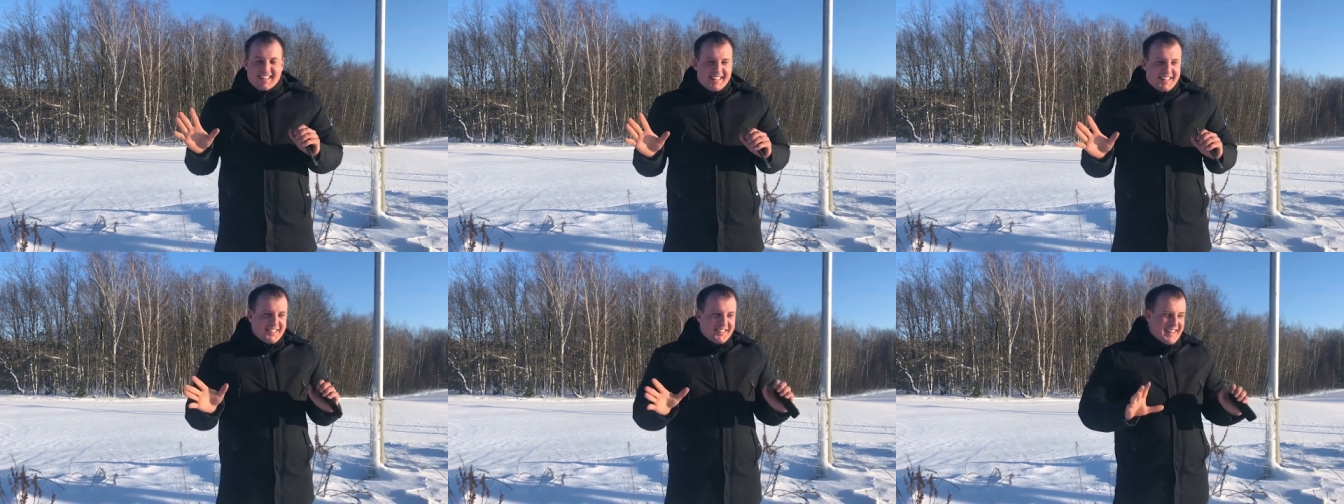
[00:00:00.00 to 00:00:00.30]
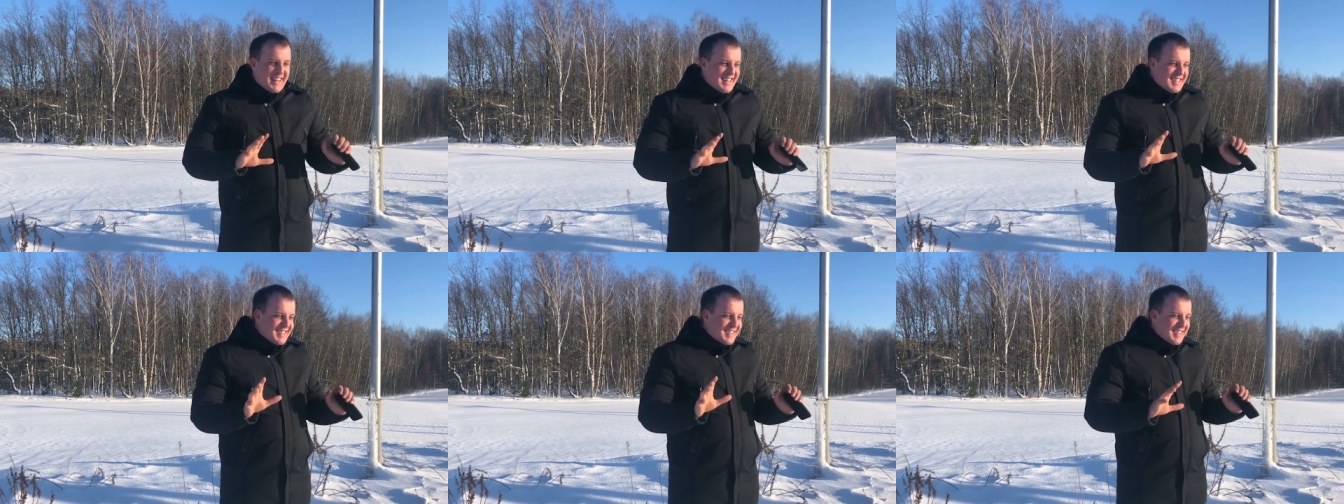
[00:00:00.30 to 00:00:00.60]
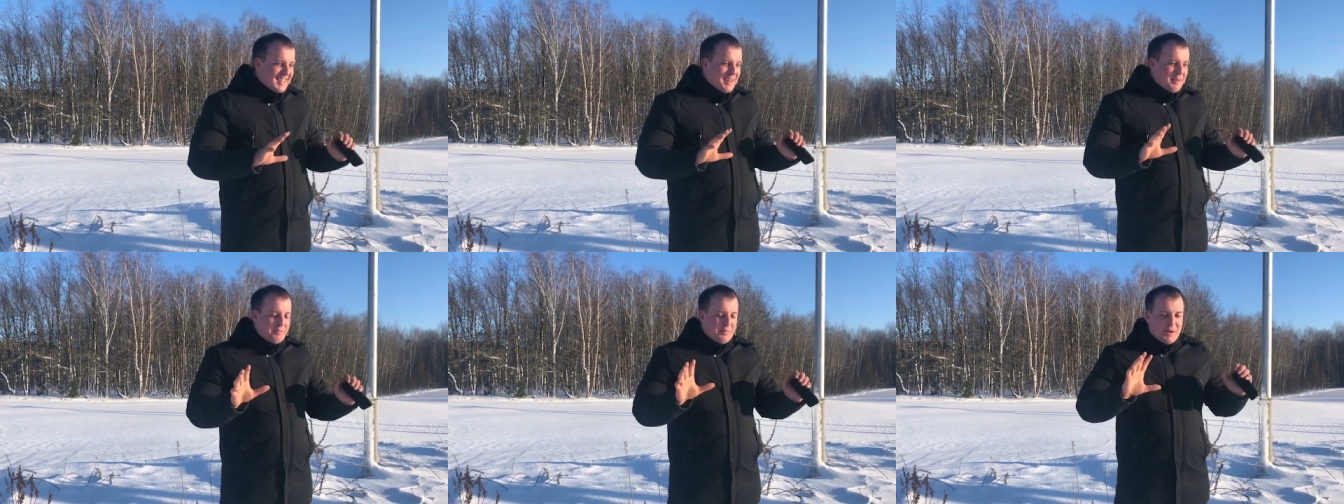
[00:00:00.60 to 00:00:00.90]
неважно
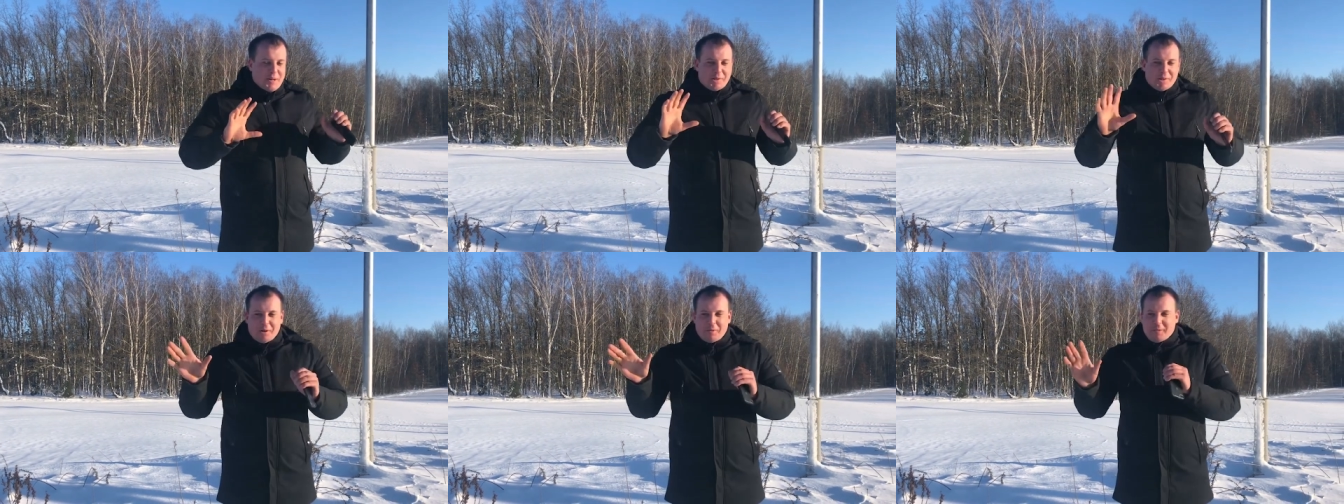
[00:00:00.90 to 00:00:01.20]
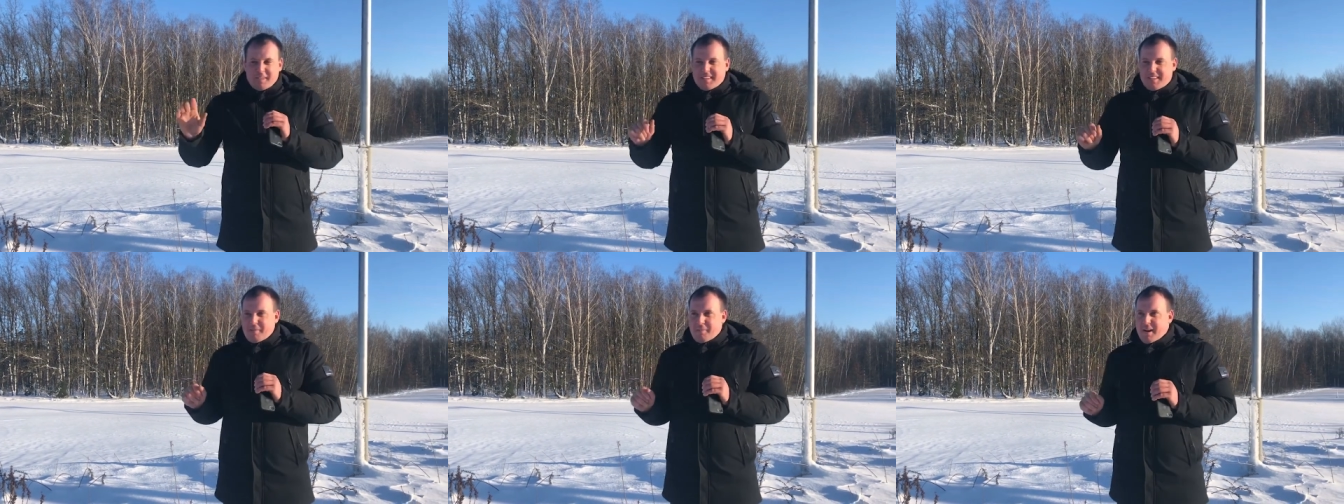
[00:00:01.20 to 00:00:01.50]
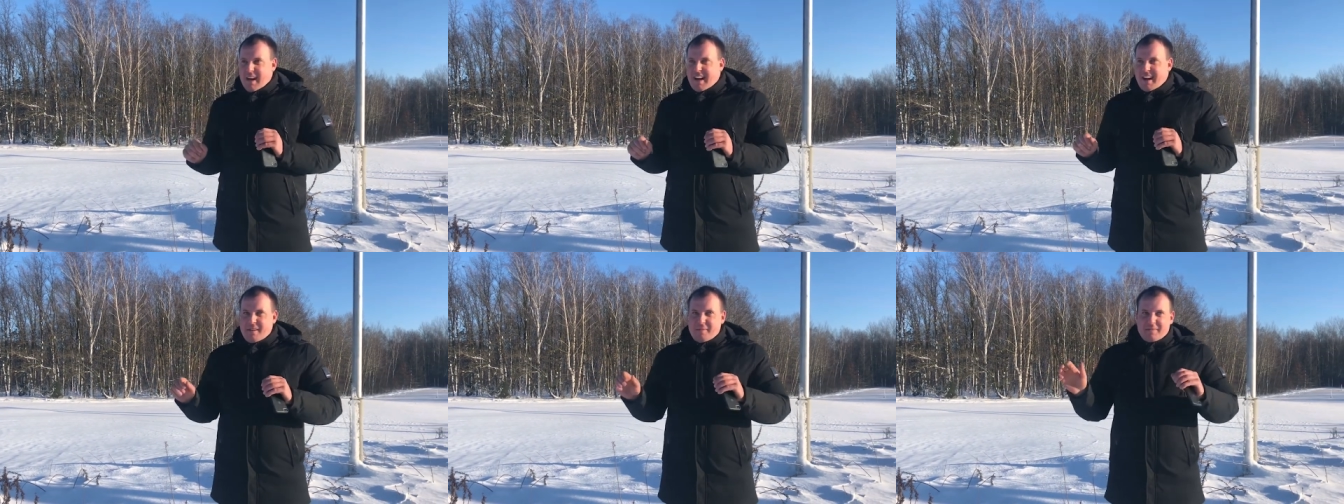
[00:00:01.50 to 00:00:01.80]
там, про что мы
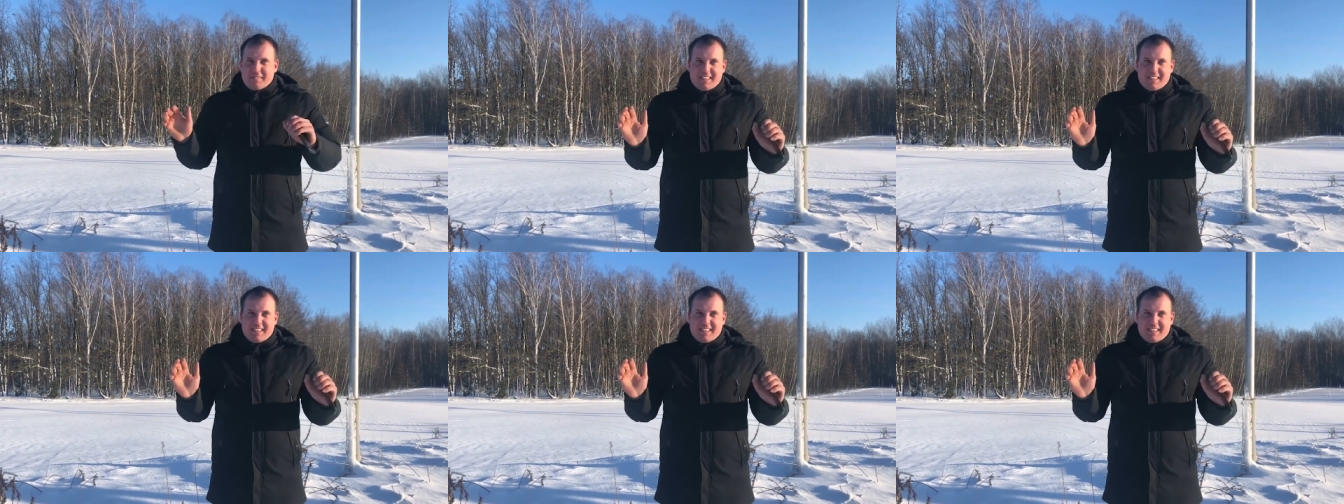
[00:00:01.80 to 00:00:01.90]
снимаем,